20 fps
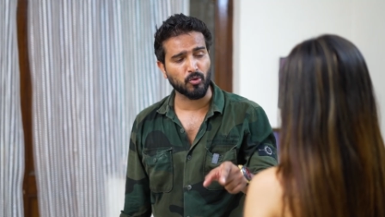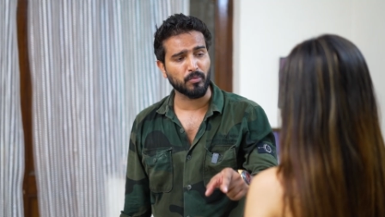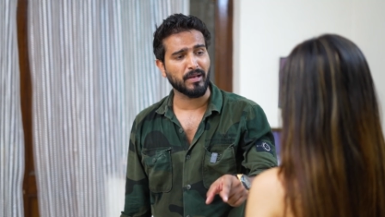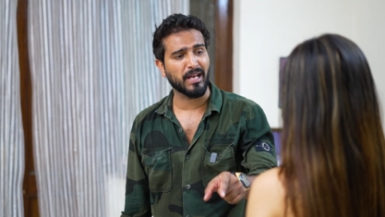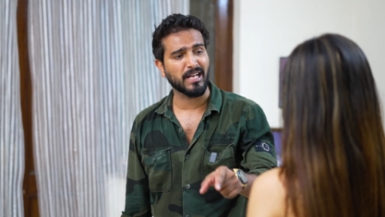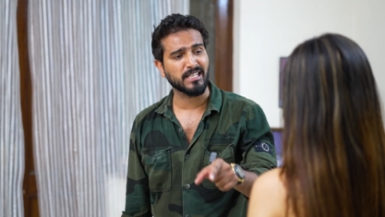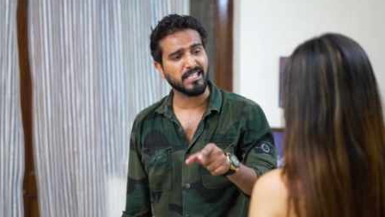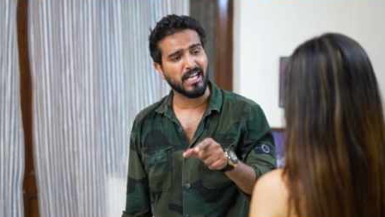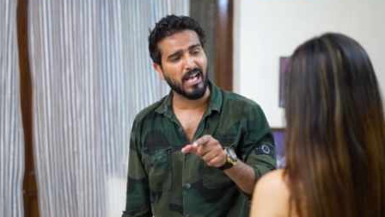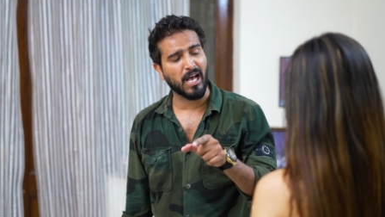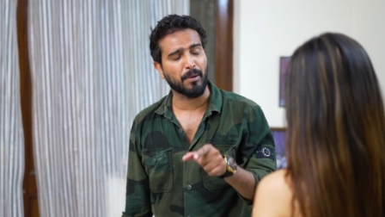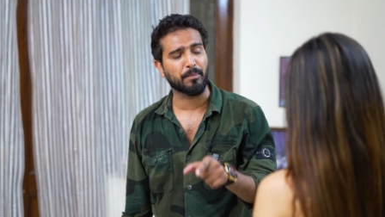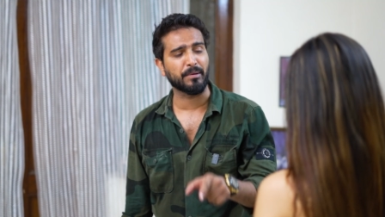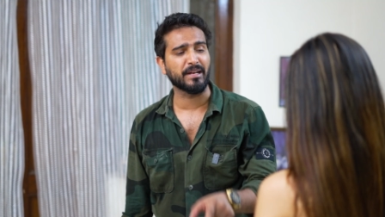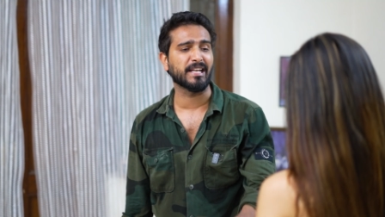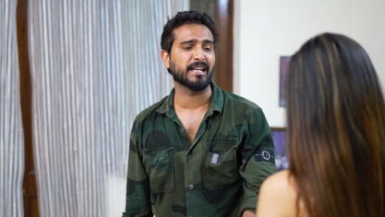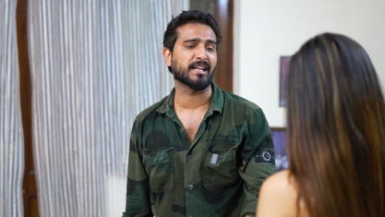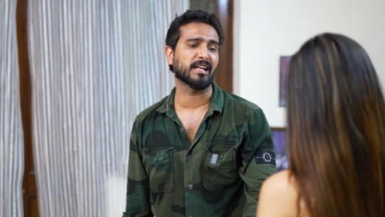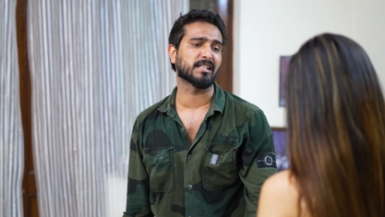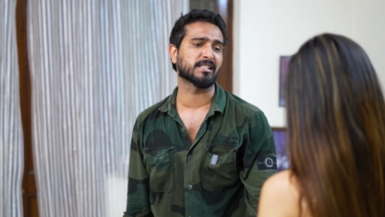तुम यहाँ से
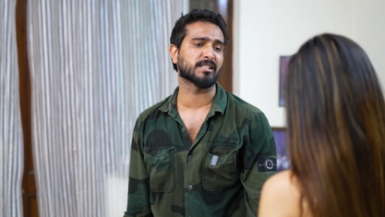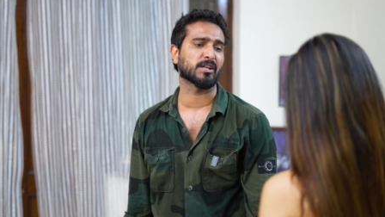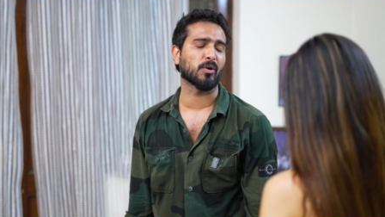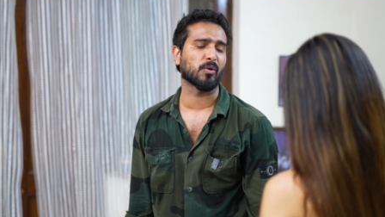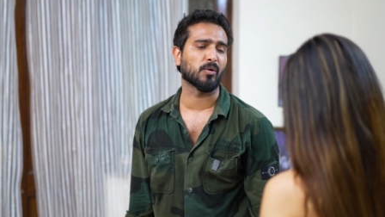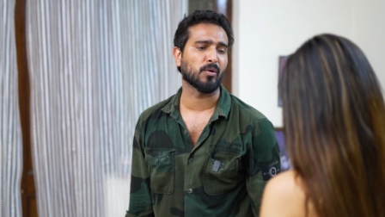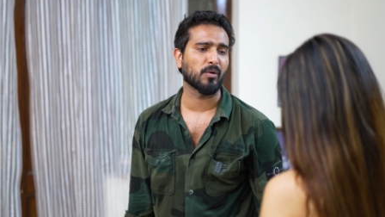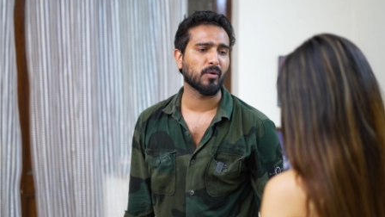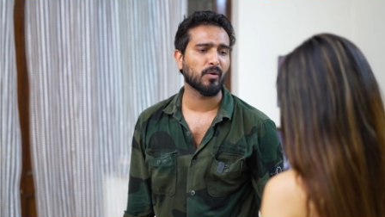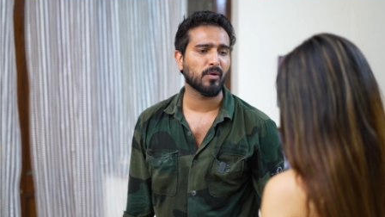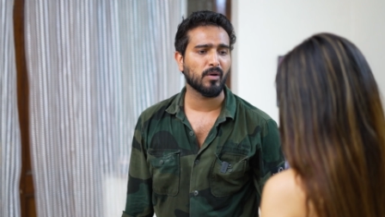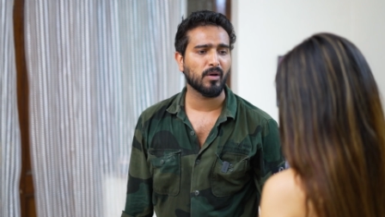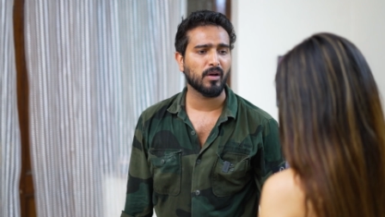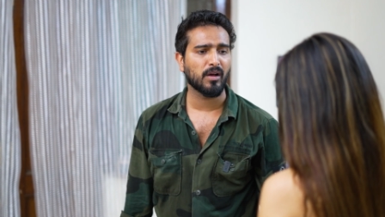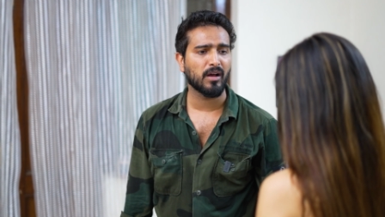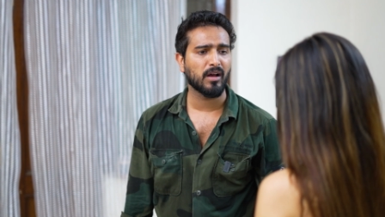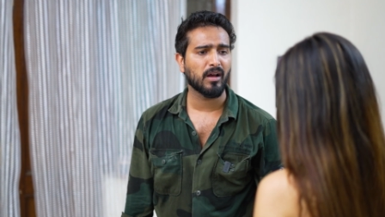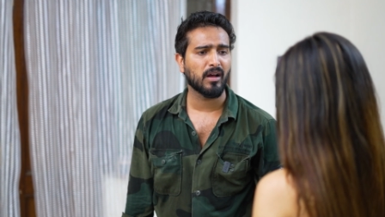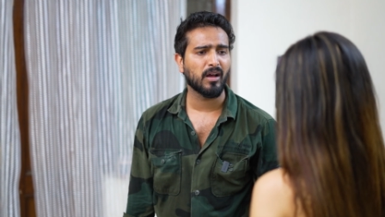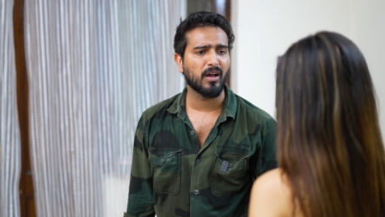अभी निकल जाओ
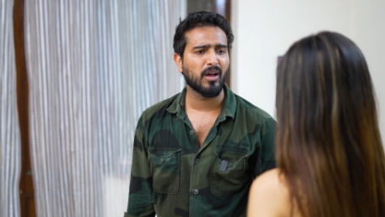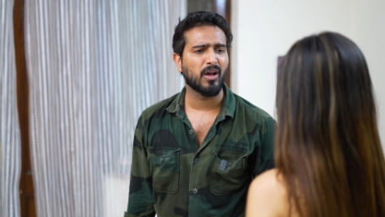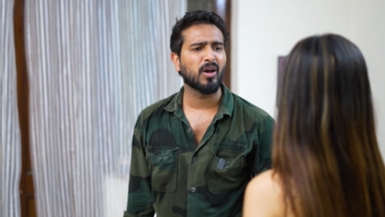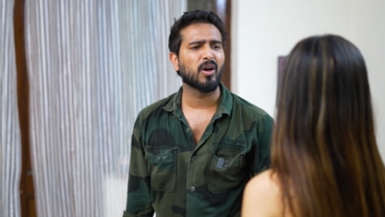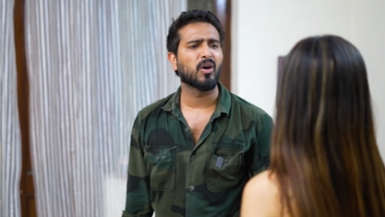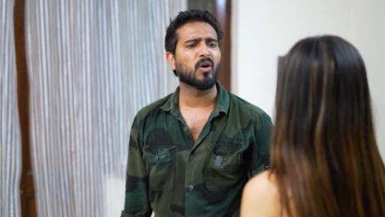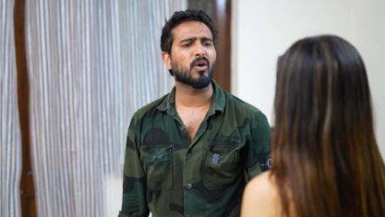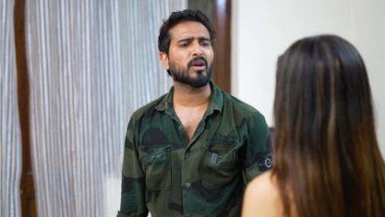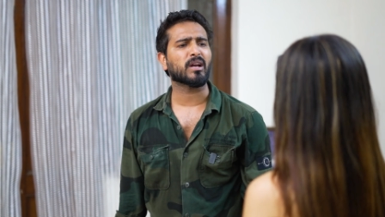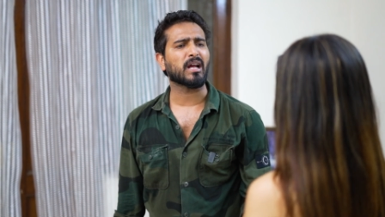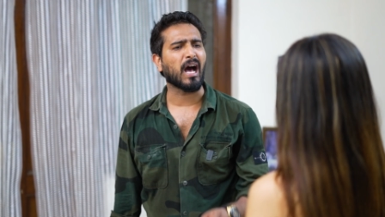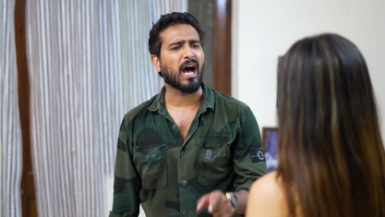और